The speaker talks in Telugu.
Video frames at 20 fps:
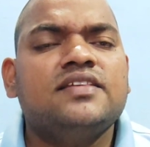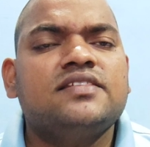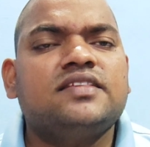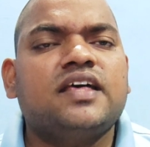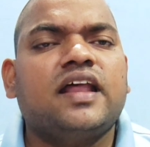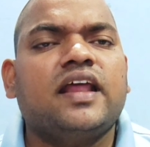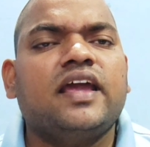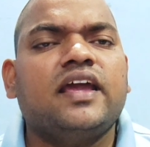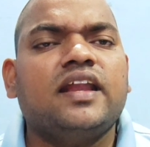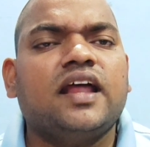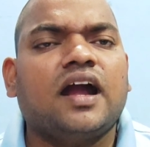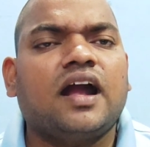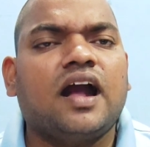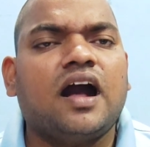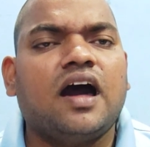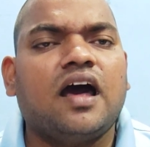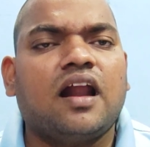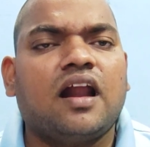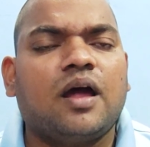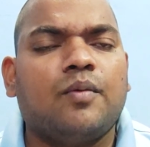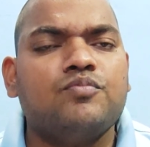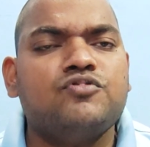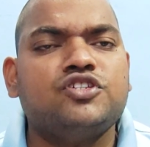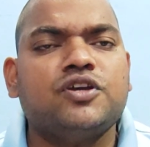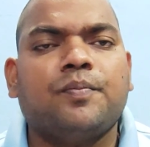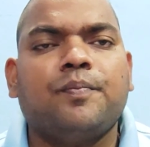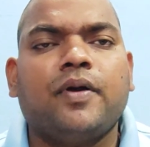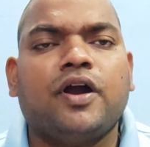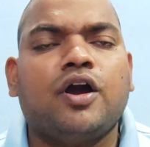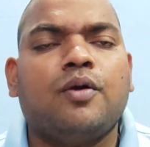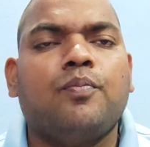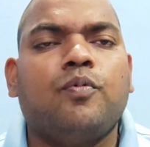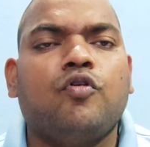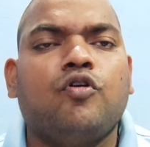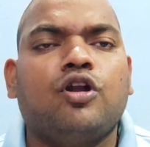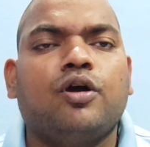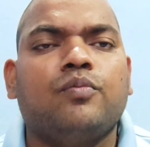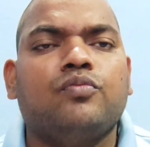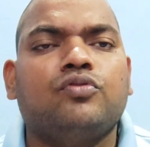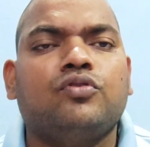సరైన కారణం
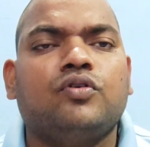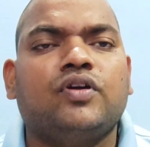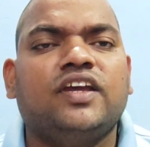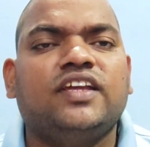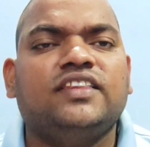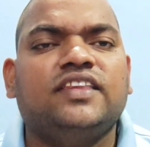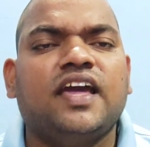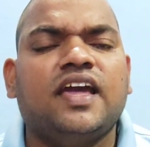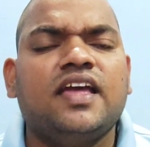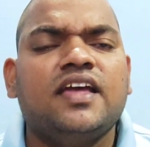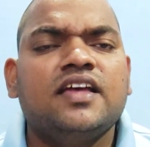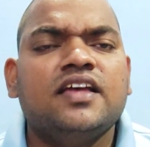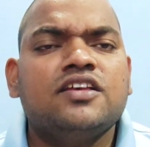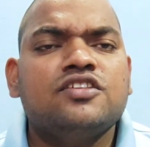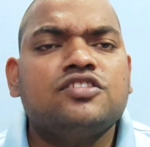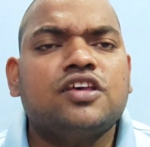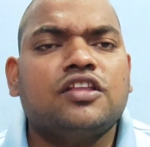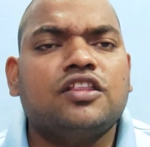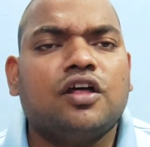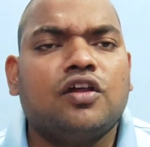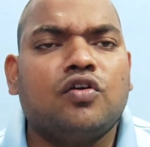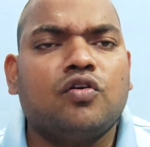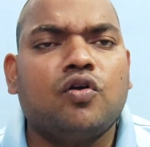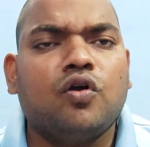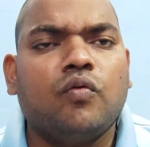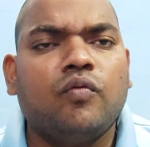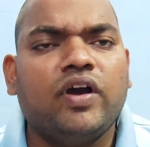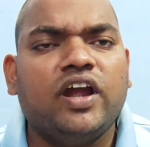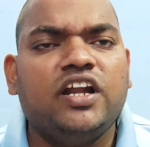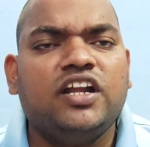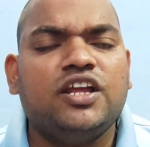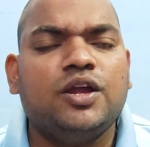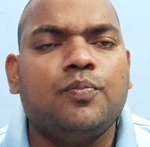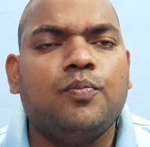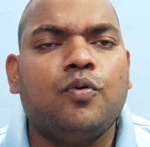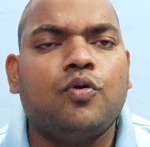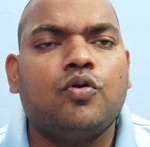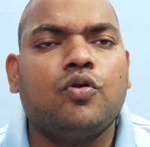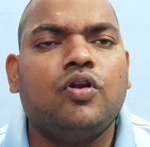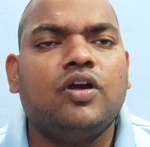చెప్పకపోవడంతో అయితే సదరు కువైటీ
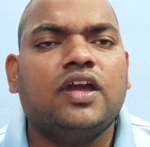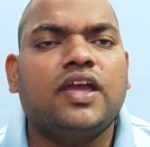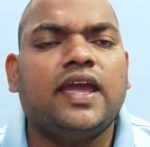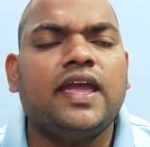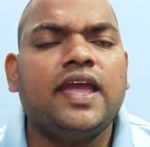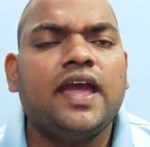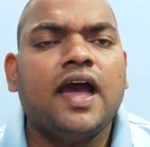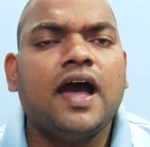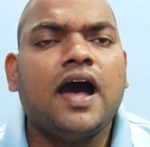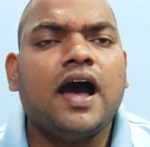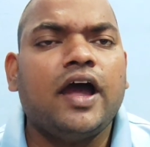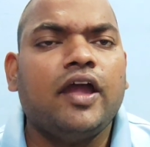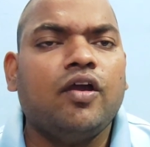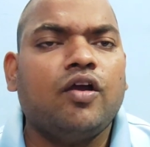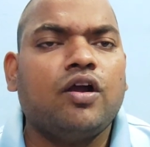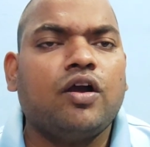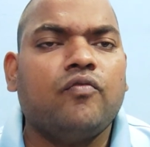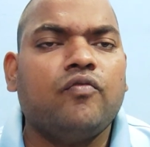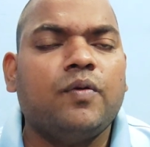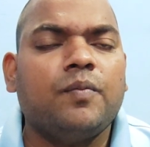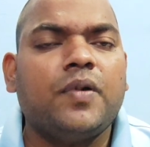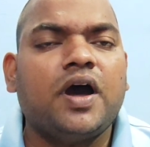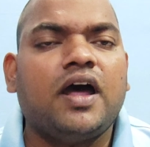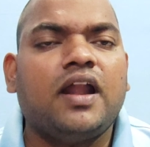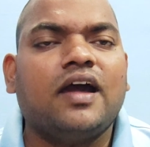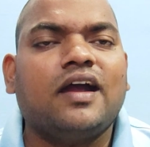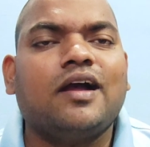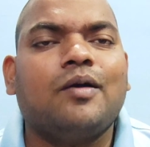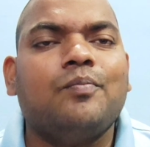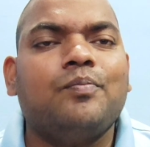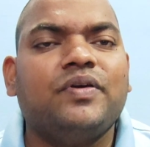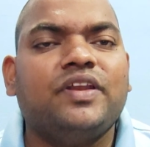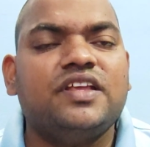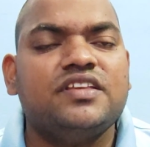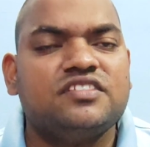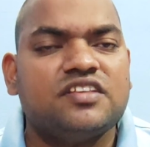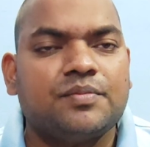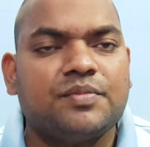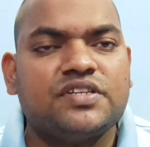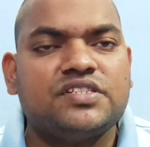పౌరుడికి ఆ యొక్క విమాన కంపెనీ
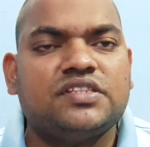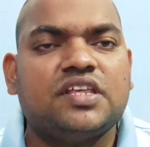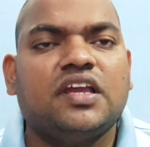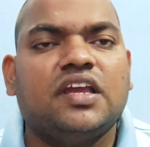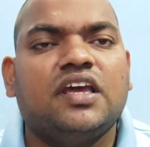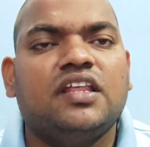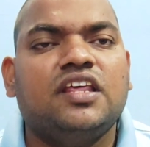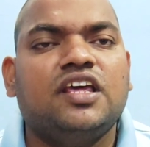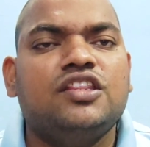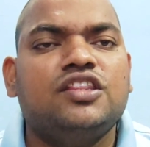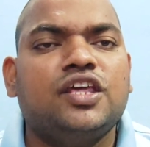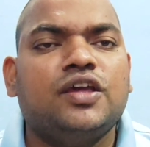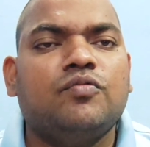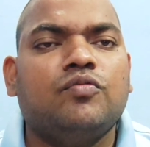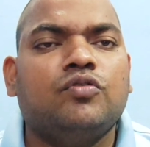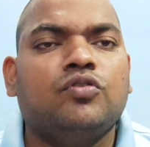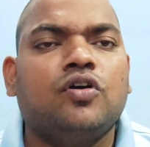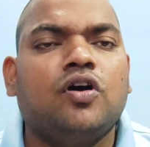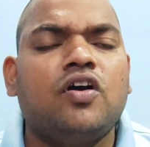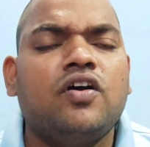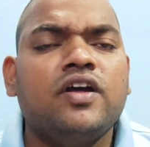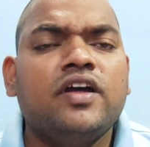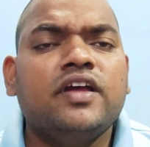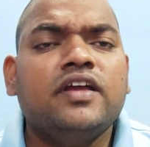సంస్థ ఏదైతే ఉందో